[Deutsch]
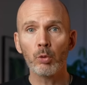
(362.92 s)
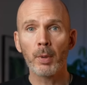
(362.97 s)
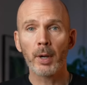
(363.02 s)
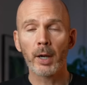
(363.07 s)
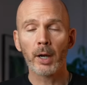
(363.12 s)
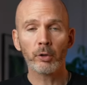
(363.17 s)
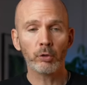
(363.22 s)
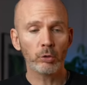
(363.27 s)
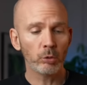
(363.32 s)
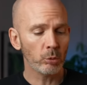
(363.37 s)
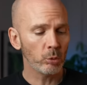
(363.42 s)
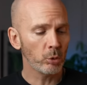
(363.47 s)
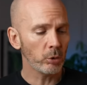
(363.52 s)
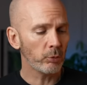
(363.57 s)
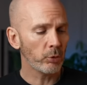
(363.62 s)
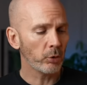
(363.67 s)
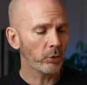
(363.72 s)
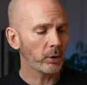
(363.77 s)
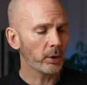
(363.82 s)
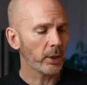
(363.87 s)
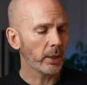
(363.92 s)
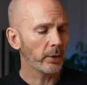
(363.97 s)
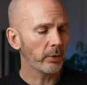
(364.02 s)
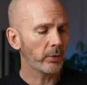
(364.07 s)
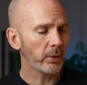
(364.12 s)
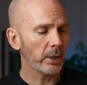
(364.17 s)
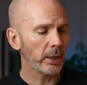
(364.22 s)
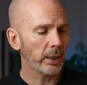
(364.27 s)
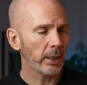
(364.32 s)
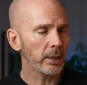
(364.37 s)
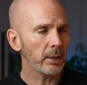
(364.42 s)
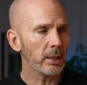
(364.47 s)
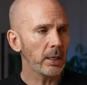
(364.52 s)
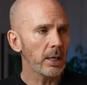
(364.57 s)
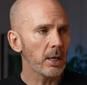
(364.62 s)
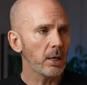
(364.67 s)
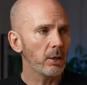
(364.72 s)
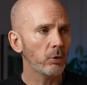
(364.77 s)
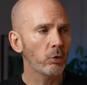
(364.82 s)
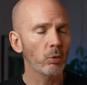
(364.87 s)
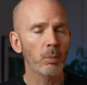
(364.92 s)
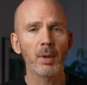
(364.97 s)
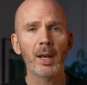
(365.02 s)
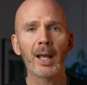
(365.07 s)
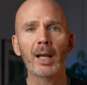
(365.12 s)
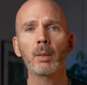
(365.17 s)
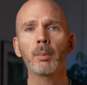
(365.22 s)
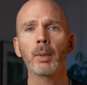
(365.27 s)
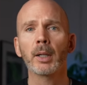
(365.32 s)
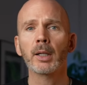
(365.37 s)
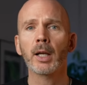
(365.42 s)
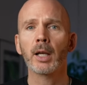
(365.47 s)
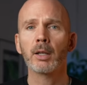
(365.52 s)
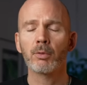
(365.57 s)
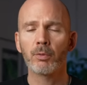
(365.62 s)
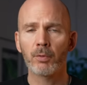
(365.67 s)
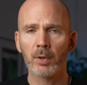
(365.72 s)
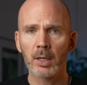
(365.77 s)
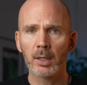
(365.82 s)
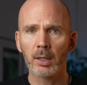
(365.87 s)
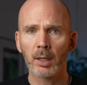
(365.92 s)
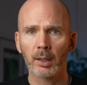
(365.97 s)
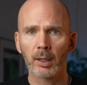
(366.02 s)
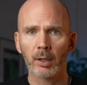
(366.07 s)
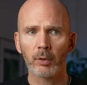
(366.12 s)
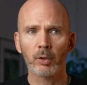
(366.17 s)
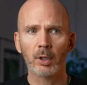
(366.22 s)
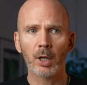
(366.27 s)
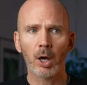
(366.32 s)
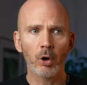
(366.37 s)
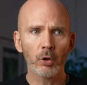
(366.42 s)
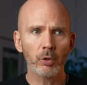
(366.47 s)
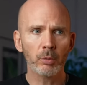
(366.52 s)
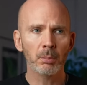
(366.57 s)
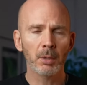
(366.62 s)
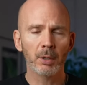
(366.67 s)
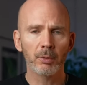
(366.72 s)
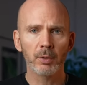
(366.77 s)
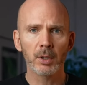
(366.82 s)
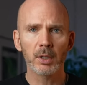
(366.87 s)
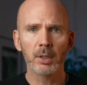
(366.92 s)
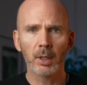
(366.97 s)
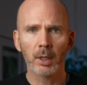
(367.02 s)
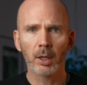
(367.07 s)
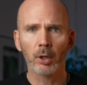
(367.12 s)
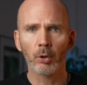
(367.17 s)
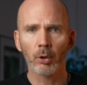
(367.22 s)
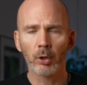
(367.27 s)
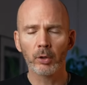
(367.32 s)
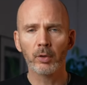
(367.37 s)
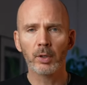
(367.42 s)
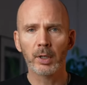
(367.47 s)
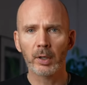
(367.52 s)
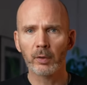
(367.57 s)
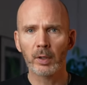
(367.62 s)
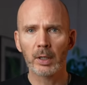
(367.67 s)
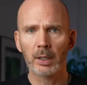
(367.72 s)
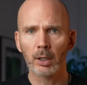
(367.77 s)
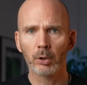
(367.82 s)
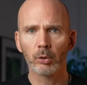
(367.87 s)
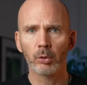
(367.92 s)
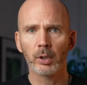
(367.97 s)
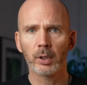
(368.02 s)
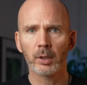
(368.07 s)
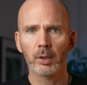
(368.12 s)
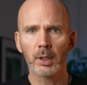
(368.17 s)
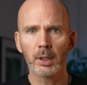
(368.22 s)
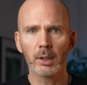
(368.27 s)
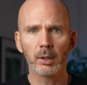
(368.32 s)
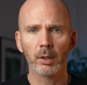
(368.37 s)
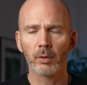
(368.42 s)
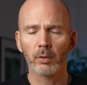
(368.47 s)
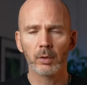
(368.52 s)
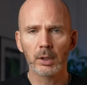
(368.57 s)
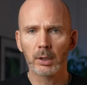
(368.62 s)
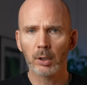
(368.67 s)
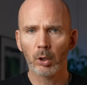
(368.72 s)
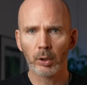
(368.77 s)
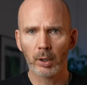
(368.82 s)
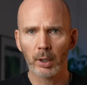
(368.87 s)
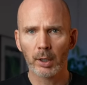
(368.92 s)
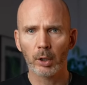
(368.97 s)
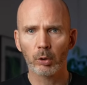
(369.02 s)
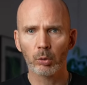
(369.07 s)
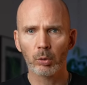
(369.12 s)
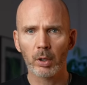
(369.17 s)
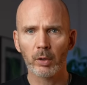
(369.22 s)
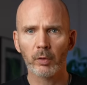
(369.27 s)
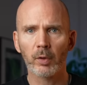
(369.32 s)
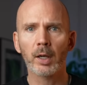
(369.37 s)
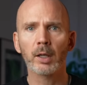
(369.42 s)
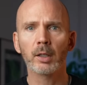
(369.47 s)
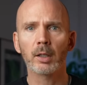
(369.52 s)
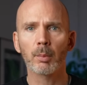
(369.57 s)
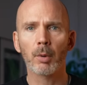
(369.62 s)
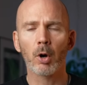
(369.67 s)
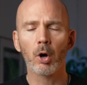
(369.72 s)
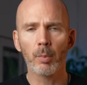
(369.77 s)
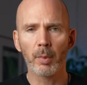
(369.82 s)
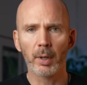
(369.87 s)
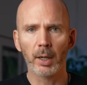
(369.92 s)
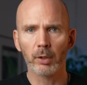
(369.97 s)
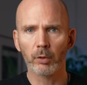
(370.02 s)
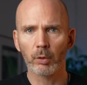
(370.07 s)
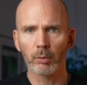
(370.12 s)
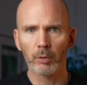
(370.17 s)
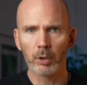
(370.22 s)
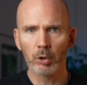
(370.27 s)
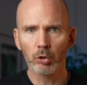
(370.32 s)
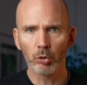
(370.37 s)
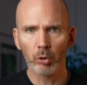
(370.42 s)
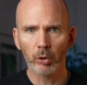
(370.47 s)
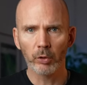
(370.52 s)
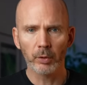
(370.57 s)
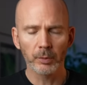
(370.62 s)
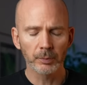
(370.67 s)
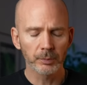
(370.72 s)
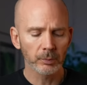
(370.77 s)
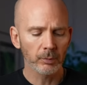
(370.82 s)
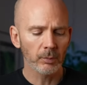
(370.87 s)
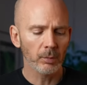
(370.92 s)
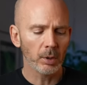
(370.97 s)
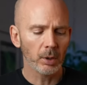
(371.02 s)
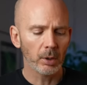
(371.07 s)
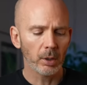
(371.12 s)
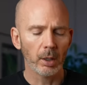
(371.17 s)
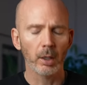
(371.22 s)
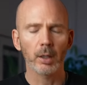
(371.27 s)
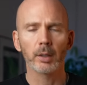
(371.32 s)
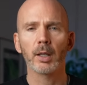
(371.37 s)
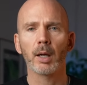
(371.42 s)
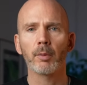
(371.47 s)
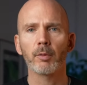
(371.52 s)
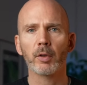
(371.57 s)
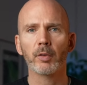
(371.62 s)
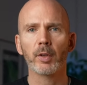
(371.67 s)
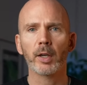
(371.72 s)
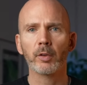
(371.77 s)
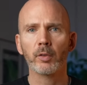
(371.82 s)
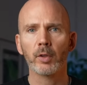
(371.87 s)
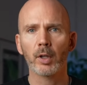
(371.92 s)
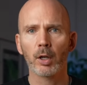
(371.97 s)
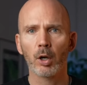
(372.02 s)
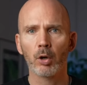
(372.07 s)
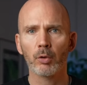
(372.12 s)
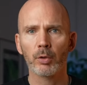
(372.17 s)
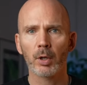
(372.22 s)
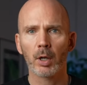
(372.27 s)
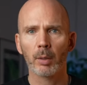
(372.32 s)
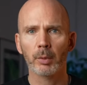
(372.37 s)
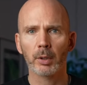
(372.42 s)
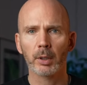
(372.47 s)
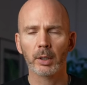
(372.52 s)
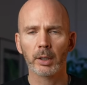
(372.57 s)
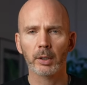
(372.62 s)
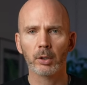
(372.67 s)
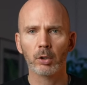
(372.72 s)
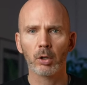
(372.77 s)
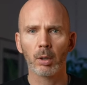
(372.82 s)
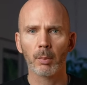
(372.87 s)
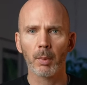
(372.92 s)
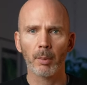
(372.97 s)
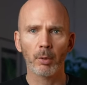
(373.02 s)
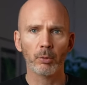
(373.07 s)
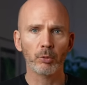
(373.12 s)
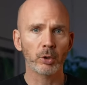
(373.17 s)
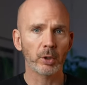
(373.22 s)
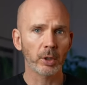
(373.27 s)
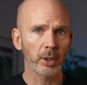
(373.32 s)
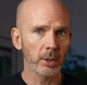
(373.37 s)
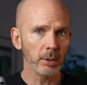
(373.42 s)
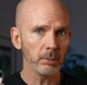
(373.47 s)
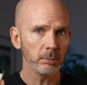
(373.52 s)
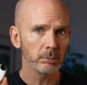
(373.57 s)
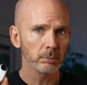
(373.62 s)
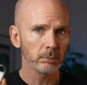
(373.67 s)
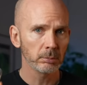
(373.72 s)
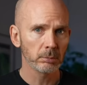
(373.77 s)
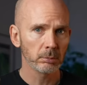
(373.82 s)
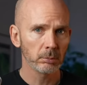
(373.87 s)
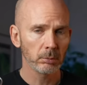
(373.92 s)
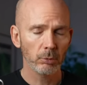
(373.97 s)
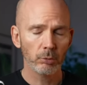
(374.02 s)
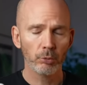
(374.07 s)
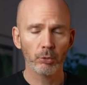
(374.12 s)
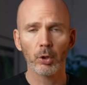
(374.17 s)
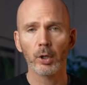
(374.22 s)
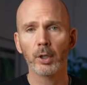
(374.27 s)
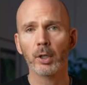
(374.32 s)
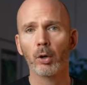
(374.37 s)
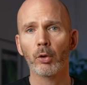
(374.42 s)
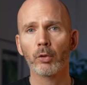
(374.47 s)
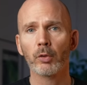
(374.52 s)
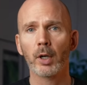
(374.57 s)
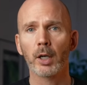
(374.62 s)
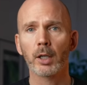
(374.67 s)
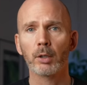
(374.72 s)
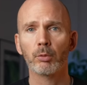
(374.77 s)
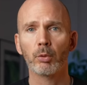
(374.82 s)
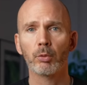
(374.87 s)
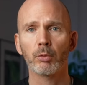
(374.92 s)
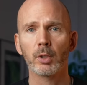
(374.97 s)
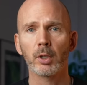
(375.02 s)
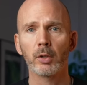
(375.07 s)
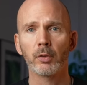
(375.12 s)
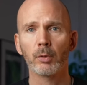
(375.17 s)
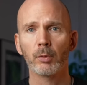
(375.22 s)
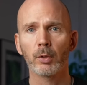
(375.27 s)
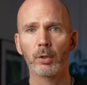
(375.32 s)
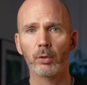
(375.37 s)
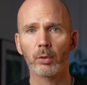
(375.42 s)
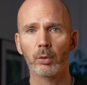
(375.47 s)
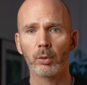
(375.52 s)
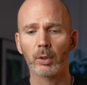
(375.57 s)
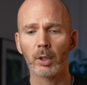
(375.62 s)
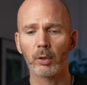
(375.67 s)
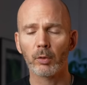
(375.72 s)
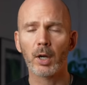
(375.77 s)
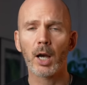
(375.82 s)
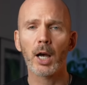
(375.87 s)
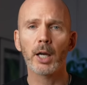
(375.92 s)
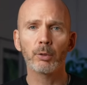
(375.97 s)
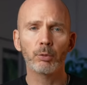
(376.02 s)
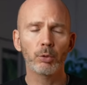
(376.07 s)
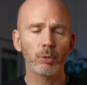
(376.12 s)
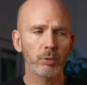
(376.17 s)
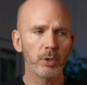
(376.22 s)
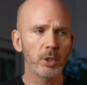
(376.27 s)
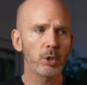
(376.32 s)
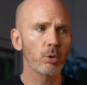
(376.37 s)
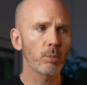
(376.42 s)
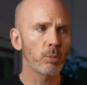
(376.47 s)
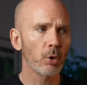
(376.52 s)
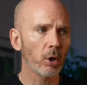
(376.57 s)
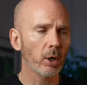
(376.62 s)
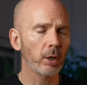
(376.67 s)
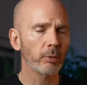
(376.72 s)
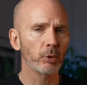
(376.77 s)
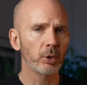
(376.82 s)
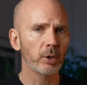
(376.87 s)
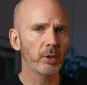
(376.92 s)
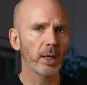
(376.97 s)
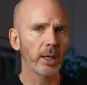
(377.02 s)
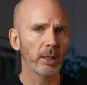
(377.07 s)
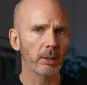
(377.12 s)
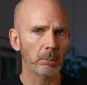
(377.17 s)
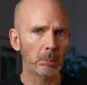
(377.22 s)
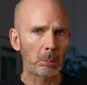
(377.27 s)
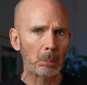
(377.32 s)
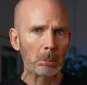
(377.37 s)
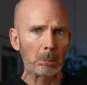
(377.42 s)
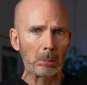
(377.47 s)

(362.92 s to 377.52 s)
überraschend gut für so ein kleines Gerät, so lange man keinen Wind hat. Also draußen bei Wind an der Nordsee, das ging natürlich nicht. Das liegt auch in der Natur der Sache. Da braucht man halt so einen Windschutz. Äh, da haben wir das externe Aufnahmegerät genommen. Aber für drinnen völlig ausreichend für viele Situationen. Also gerade für Videoblogger würde ich denken,